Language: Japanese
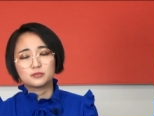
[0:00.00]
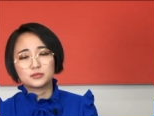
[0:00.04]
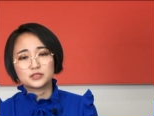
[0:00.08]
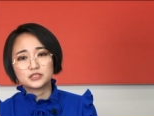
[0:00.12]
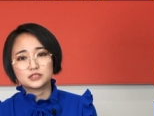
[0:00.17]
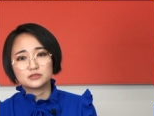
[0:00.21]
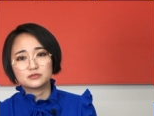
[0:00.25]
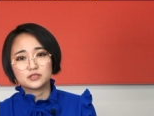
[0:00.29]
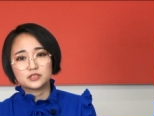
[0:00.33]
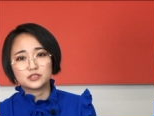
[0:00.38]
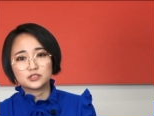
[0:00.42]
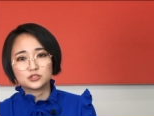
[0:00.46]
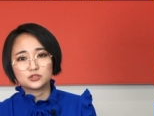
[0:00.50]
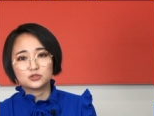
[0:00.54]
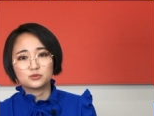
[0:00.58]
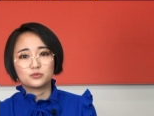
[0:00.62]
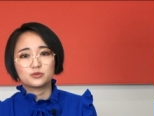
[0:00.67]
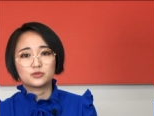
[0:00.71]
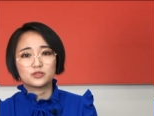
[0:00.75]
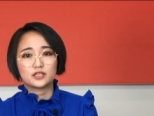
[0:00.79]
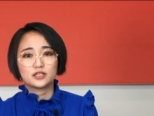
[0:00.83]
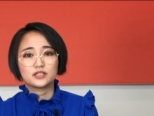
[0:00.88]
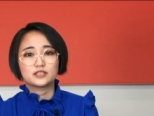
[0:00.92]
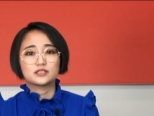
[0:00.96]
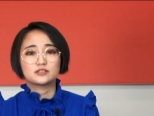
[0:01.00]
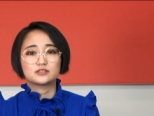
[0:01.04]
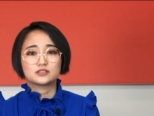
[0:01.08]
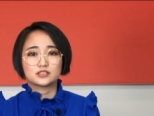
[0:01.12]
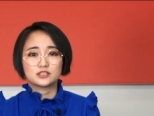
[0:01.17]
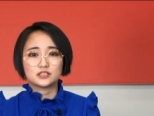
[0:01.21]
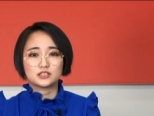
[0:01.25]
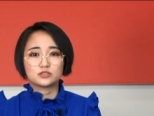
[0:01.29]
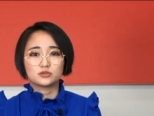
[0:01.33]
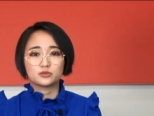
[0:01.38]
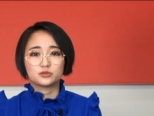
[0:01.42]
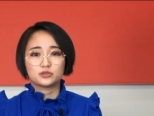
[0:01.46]
試しは一度もないです
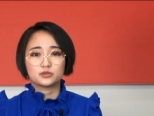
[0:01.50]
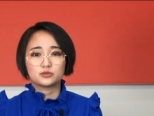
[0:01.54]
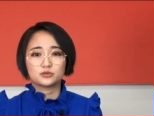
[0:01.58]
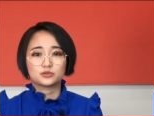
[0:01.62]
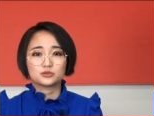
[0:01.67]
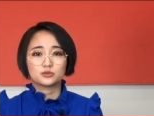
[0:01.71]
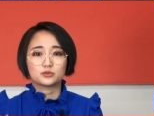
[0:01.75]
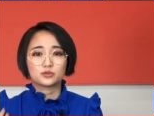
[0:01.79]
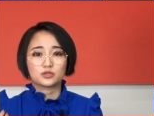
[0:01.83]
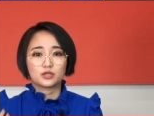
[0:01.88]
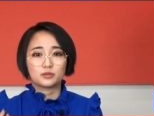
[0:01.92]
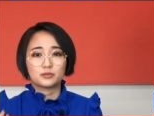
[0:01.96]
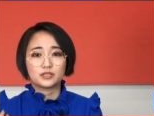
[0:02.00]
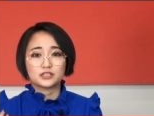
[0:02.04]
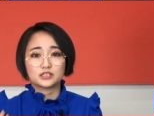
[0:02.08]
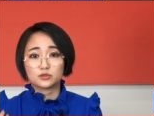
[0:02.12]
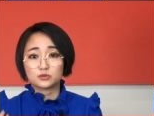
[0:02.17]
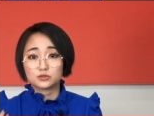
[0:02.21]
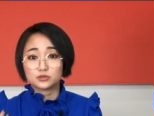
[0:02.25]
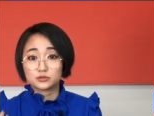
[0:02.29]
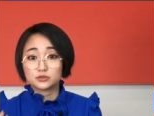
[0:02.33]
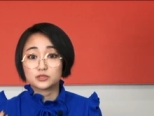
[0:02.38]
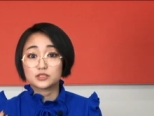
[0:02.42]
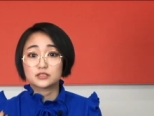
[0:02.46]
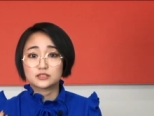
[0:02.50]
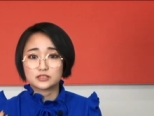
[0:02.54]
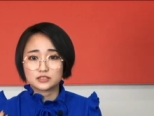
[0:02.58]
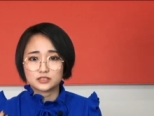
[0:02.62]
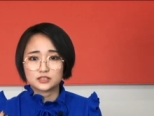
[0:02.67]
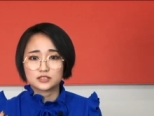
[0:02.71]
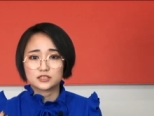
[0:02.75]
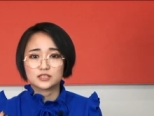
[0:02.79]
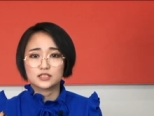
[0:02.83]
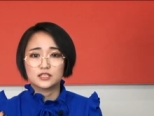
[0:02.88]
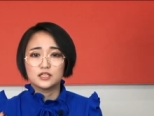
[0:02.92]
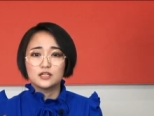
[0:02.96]
し徒競走とかめちゃ遅いです
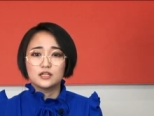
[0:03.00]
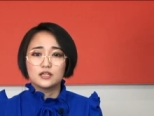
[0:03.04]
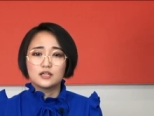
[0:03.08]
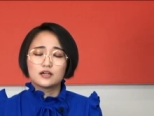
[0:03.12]
し、